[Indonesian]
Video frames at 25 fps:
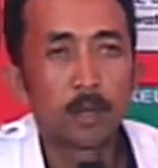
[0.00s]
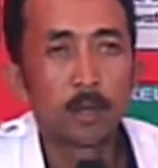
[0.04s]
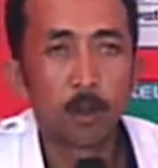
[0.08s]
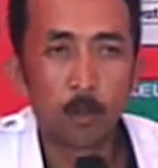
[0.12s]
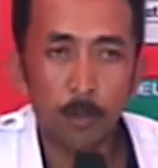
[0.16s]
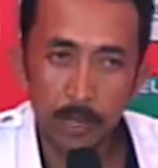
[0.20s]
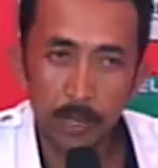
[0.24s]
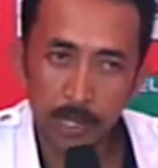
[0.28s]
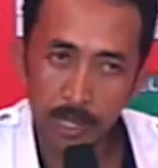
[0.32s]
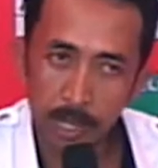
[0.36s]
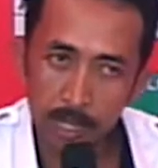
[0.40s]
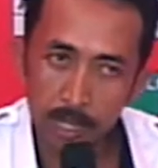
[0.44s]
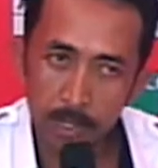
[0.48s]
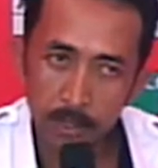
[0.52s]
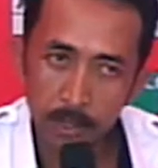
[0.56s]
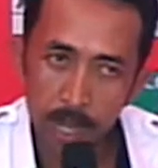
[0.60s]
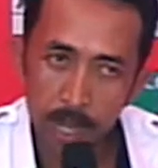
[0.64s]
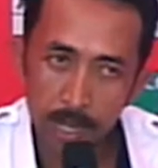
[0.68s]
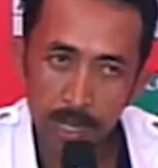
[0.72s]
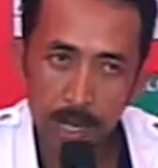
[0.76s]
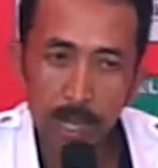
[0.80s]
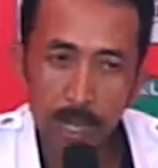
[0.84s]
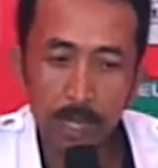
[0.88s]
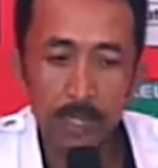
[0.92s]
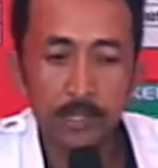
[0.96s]
Kemudian
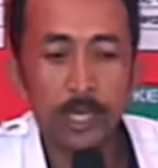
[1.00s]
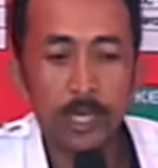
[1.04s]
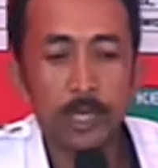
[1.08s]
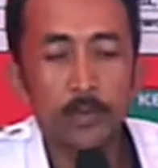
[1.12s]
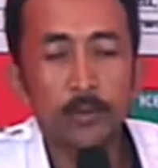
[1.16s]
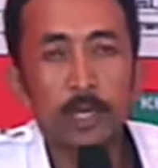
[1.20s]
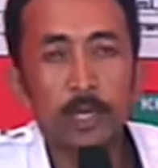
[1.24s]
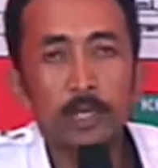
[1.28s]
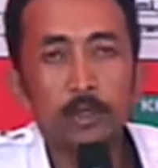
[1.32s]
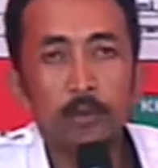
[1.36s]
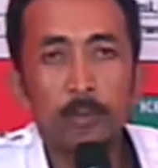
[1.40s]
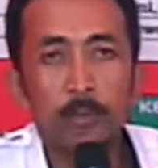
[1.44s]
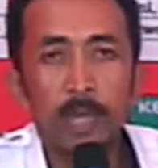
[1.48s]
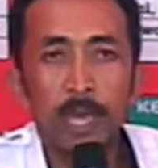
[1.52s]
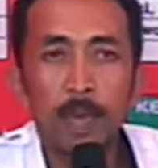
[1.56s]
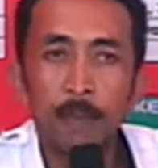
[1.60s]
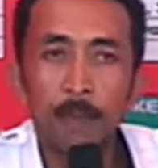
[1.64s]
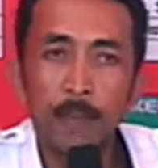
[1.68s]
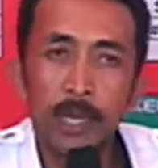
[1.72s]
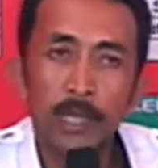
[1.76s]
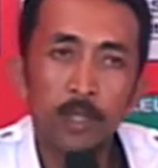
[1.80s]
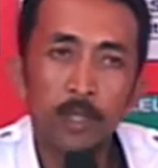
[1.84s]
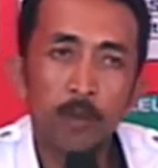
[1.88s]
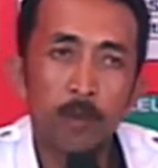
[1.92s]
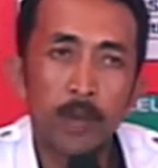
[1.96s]
ada lagi satu yaitu
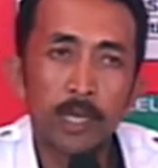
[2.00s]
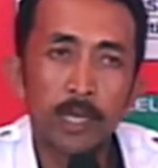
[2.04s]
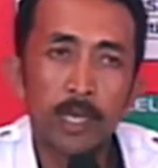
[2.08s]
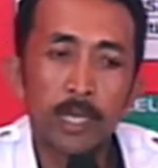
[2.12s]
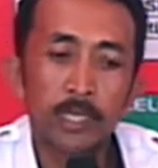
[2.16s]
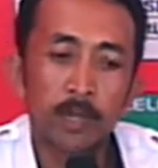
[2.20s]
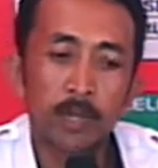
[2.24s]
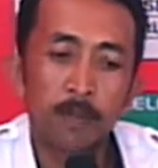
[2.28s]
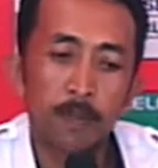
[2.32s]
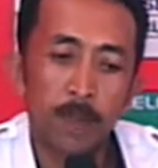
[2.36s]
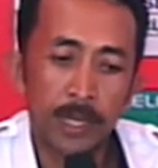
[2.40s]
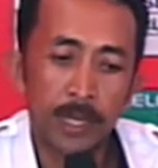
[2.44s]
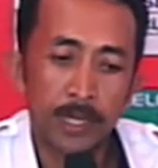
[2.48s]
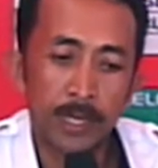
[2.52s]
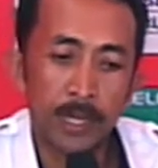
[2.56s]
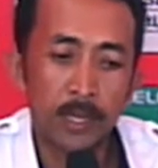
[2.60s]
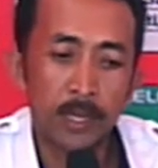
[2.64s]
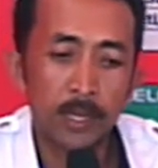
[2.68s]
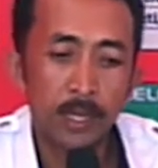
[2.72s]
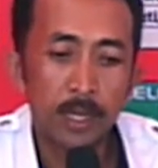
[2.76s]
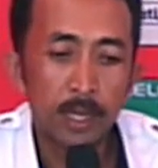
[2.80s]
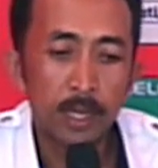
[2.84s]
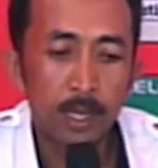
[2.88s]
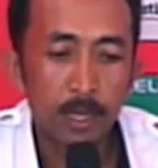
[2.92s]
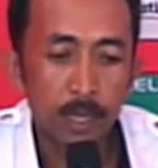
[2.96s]
BHP atau bagi hasil pajak
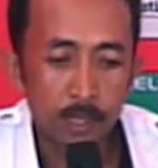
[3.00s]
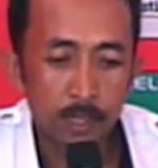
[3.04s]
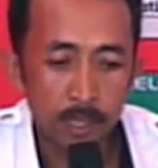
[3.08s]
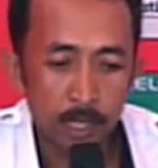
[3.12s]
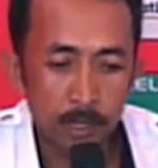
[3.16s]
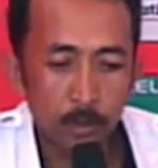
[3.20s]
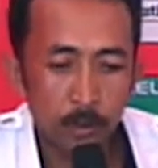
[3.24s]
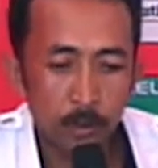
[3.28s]
hmm. itu